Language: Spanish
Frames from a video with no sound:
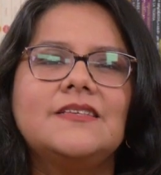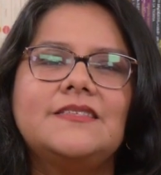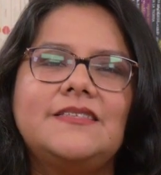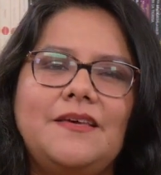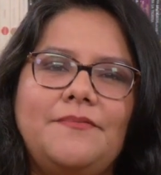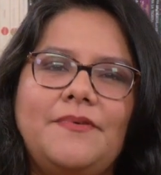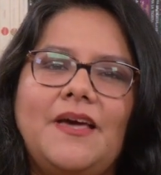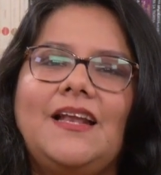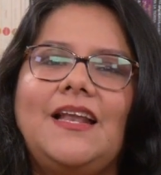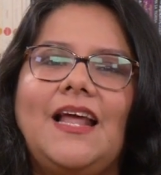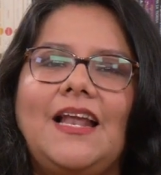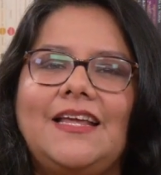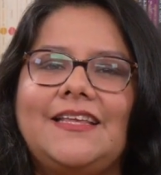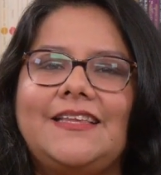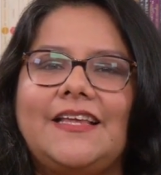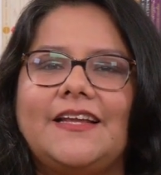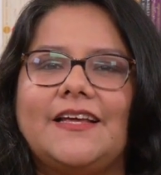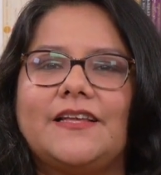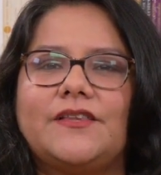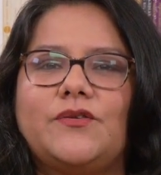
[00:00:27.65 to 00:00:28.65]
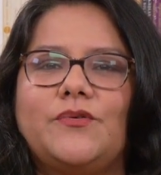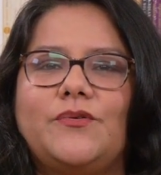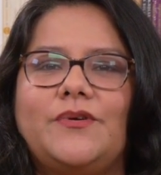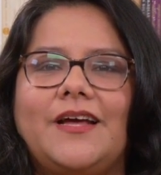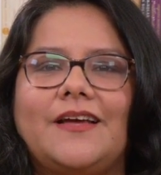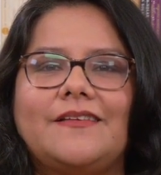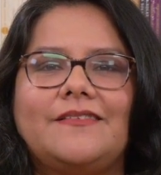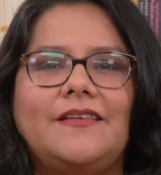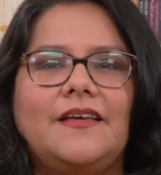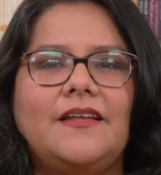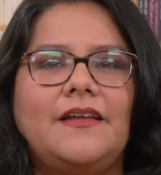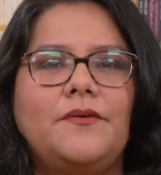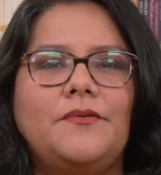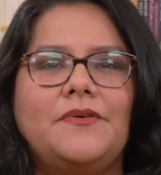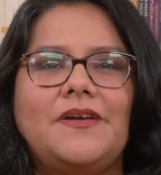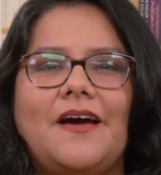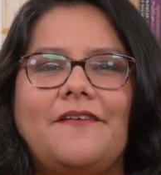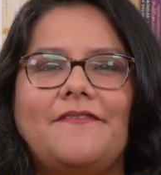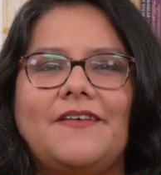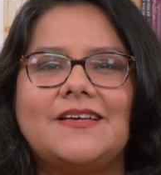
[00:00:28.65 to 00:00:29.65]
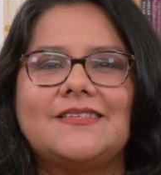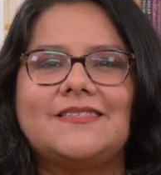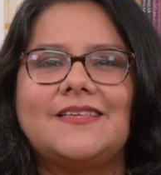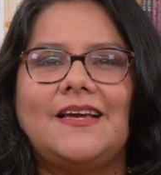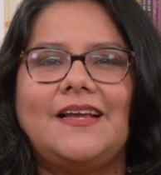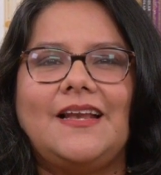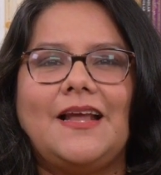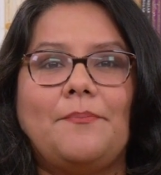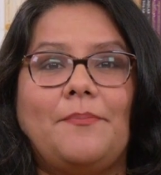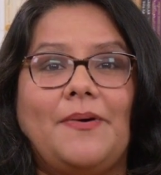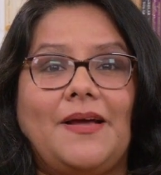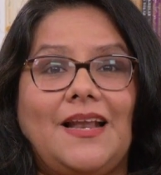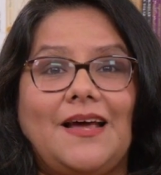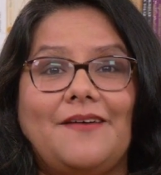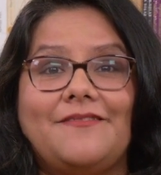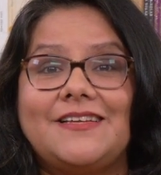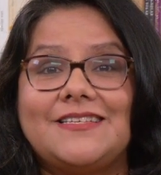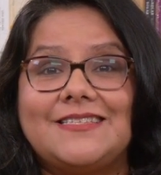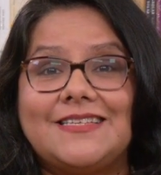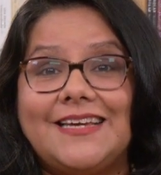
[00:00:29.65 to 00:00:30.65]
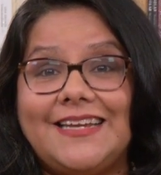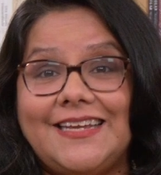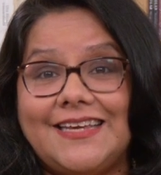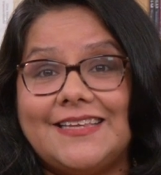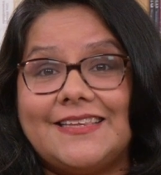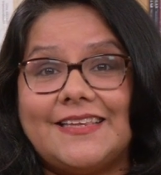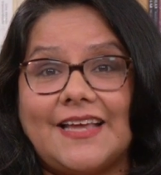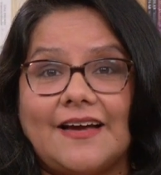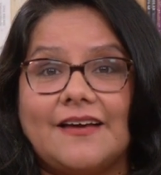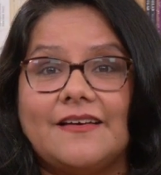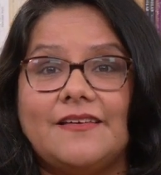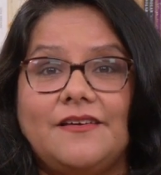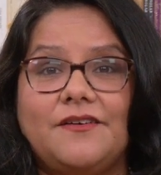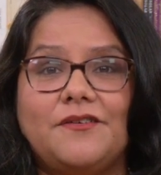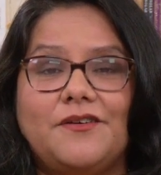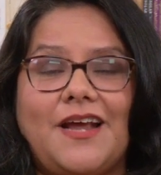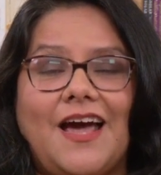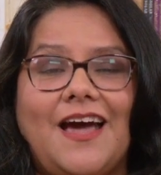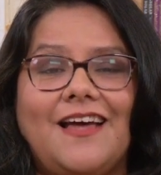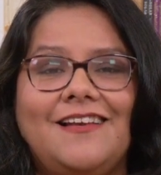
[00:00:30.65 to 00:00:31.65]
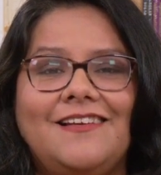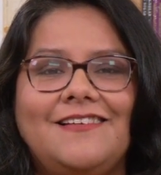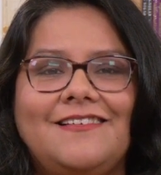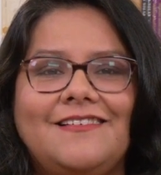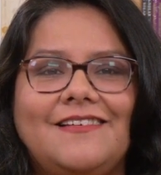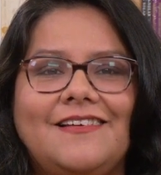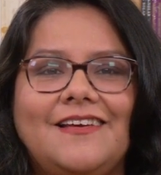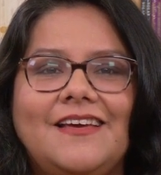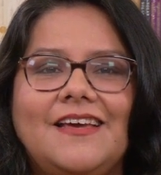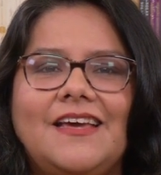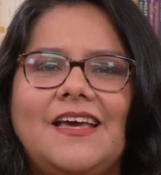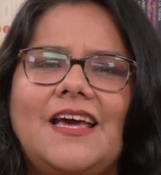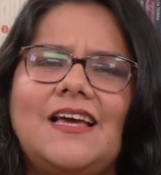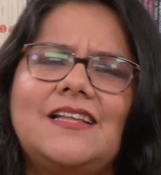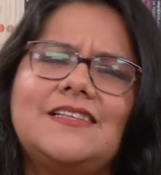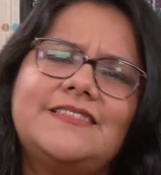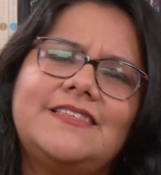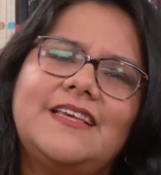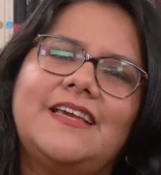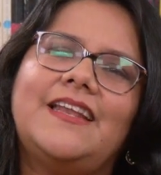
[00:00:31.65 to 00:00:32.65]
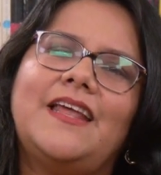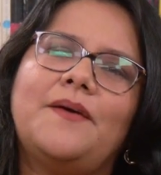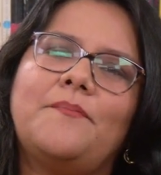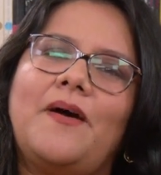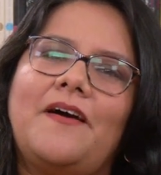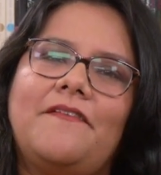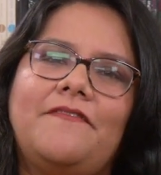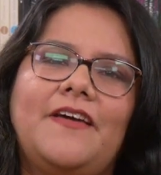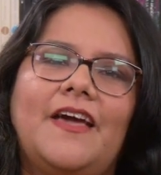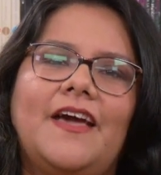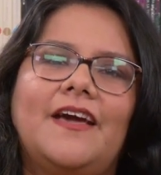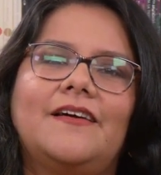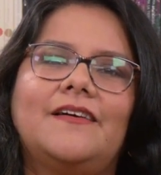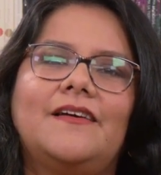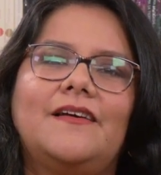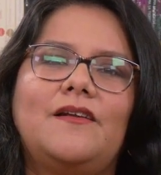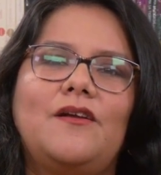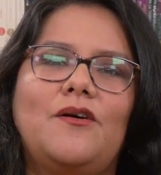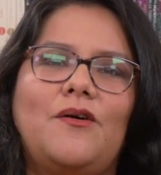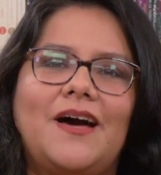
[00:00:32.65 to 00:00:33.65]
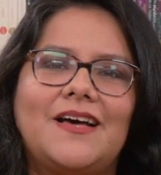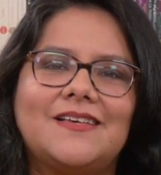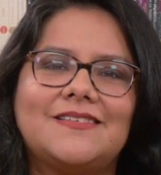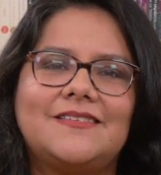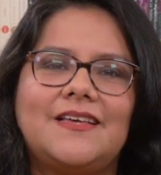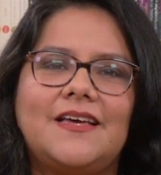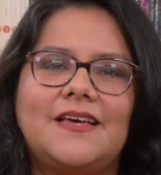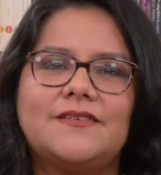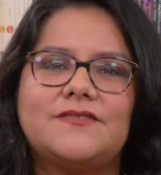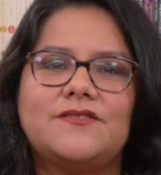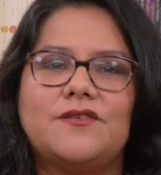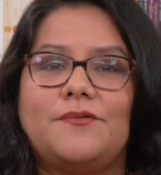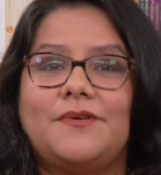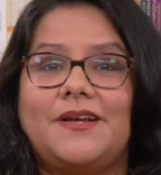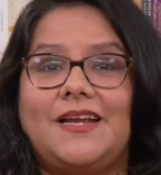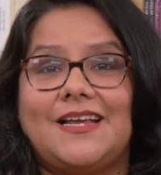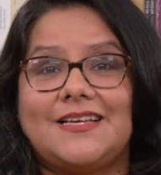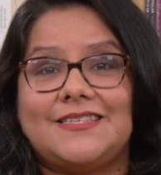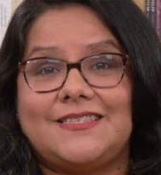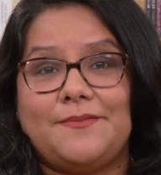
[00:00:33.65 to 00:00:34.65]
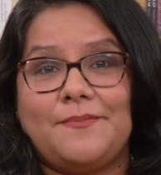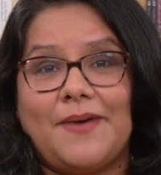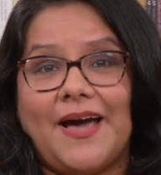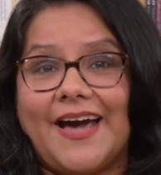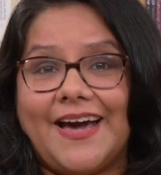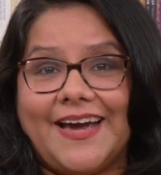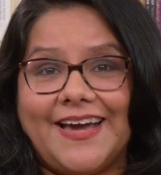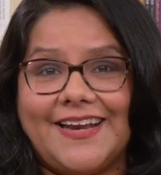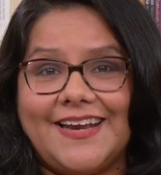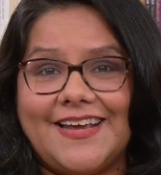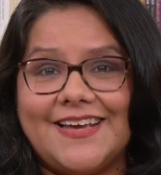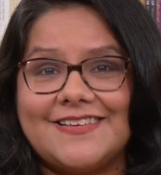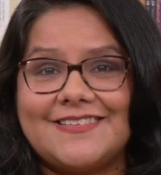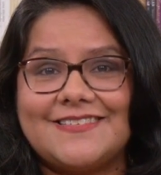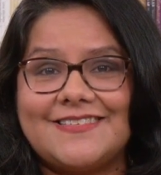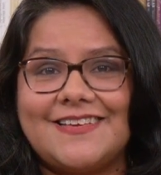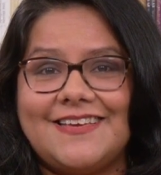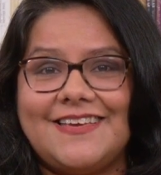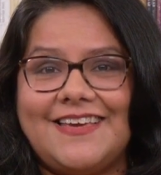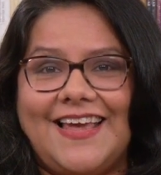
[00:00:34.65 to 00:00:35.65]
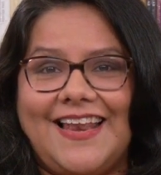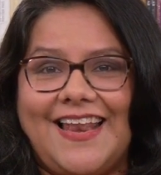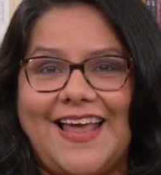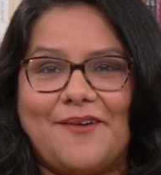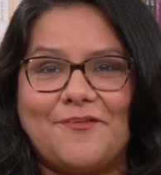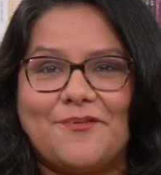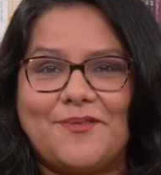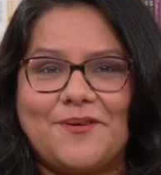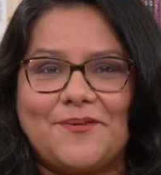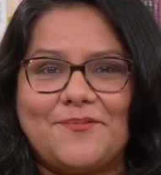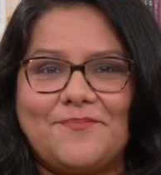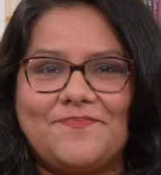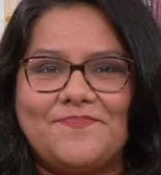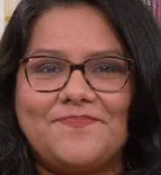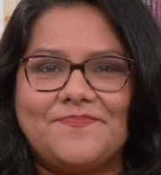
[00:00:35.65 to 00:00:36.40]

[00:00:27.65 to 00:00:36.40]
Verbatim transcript: Si bien la literatura tiene una base en la palabra escrita y oral, el cine más bien lo hace sobre las imágenes y el audio.